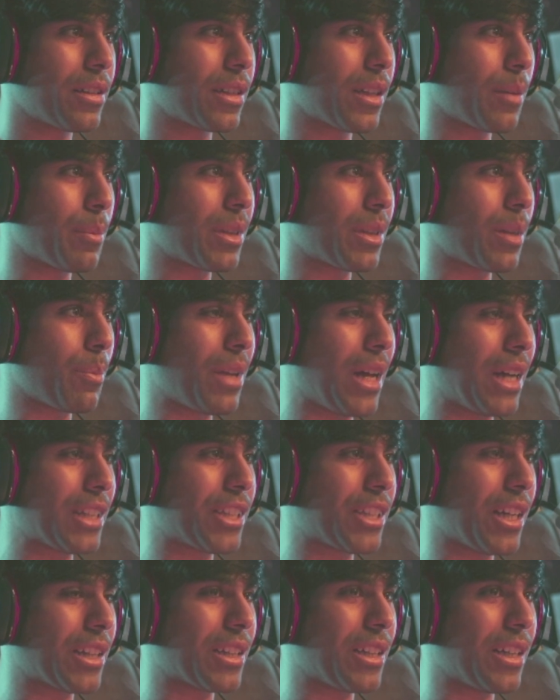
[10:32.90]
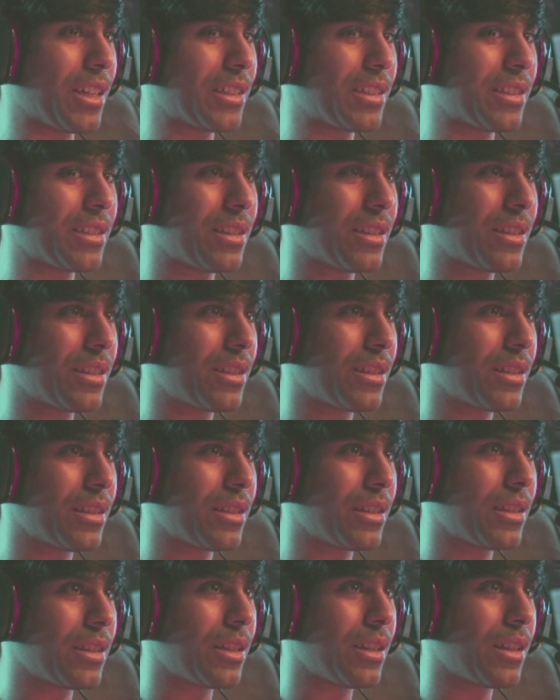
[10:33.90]
تبي تبلع شات جون
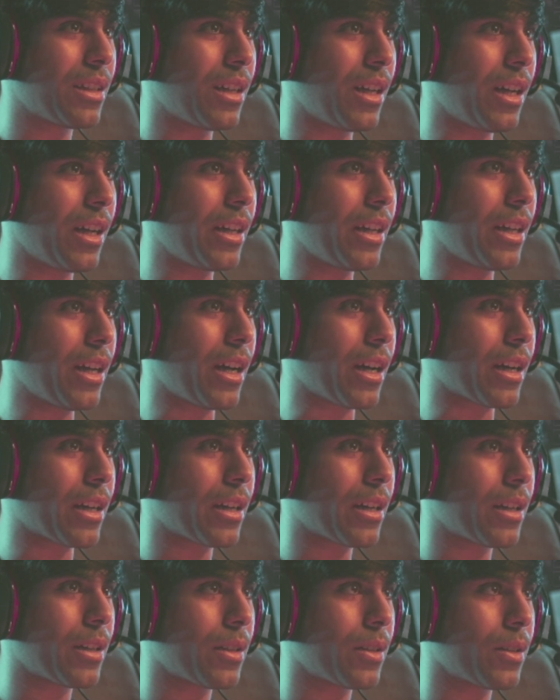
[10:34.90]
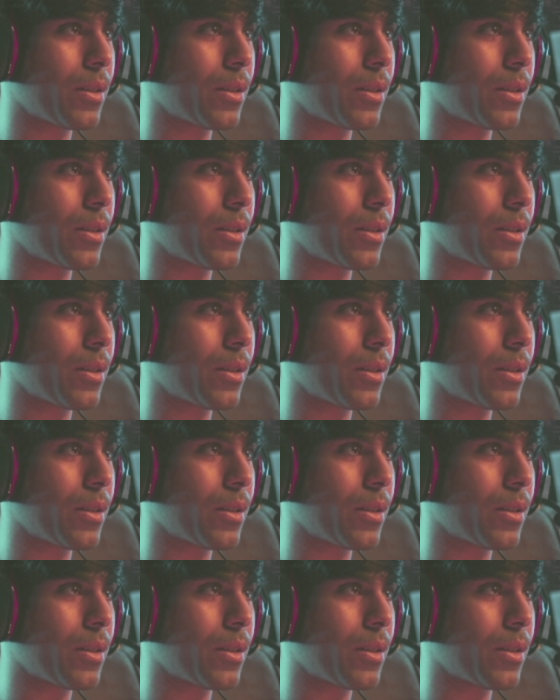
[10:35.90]
حياك